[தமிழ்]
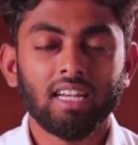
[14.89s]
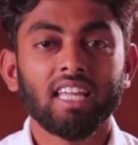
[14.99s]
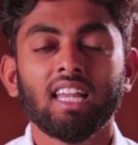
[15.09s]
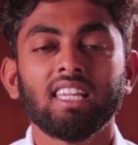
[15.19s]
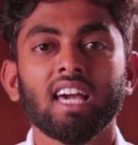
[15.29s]

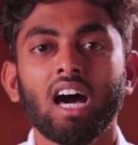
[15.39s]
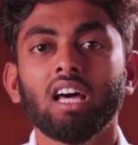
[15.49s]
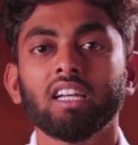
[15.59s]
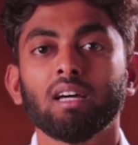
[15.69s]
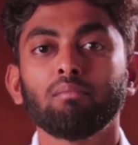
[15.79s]
நீங்கள்
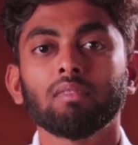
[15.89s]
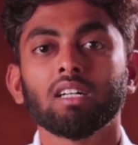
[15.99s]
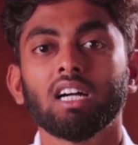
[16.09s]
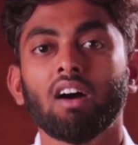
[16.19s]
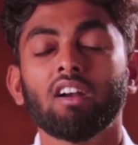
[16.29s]
யாரிடம்
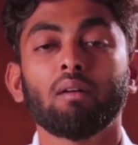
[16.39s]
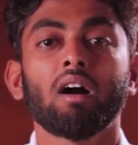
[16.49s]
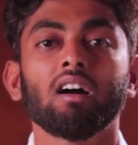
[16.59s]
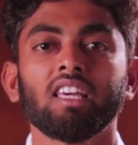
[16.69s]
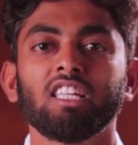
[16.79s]

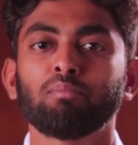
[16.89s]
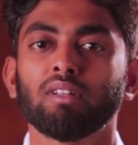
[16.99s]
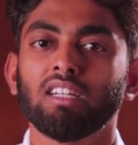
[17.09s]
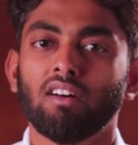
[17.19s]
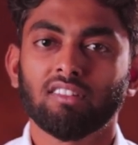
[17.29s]
கவனமாக
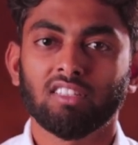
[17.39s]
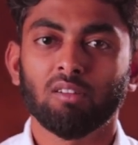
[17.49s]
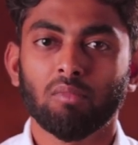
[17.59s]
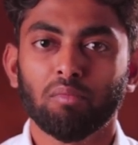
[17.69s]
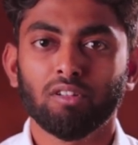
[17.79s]
இருப்பது
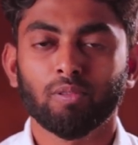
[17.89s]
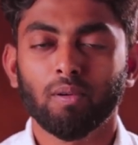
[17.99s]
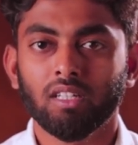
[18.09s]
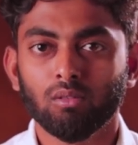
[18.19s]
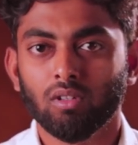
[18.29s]
அவசியம் அப்படின்னு
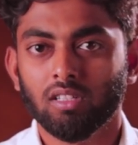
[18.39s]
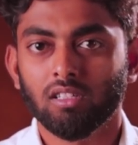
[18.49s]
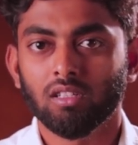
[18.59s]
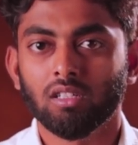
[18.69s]
சொல்லிட்டு ஒரு